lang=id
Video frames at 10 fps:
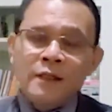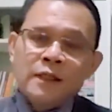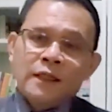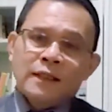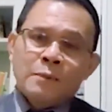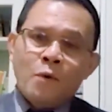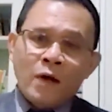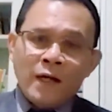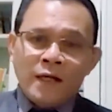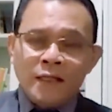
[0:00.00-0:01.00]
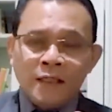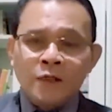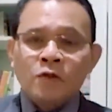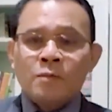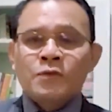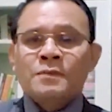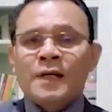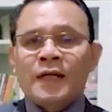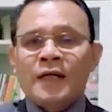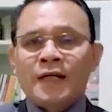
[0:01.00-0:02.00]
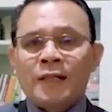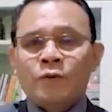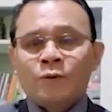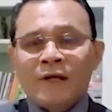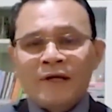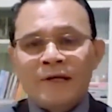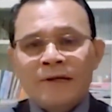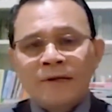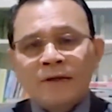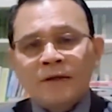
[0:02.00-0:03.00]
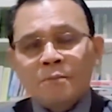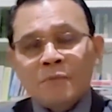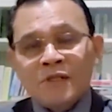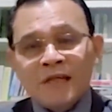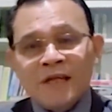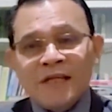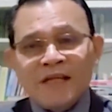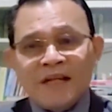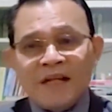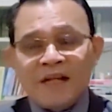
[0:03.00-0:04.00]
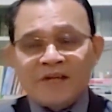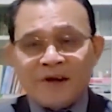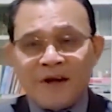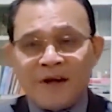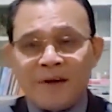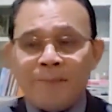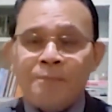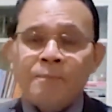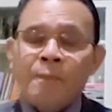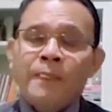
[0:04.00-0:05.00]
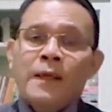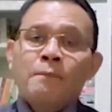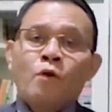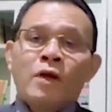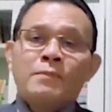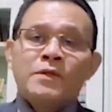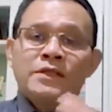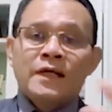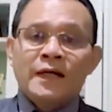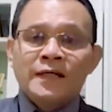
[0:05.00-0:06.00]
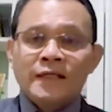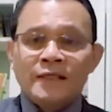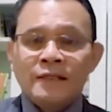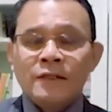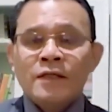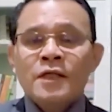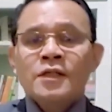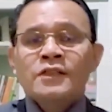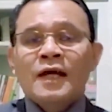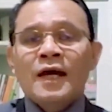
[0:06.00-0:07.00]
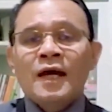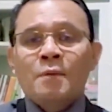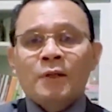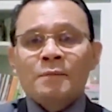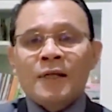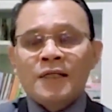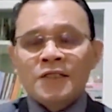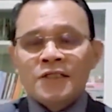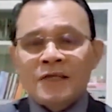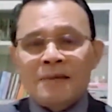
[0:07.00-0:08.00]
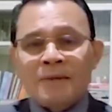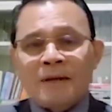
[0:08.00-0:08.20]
Kita boleh hidup sebagai anak-anak Tuhan, menjadi anak-anak terang yang boleh menjadi sahabat bagi sesama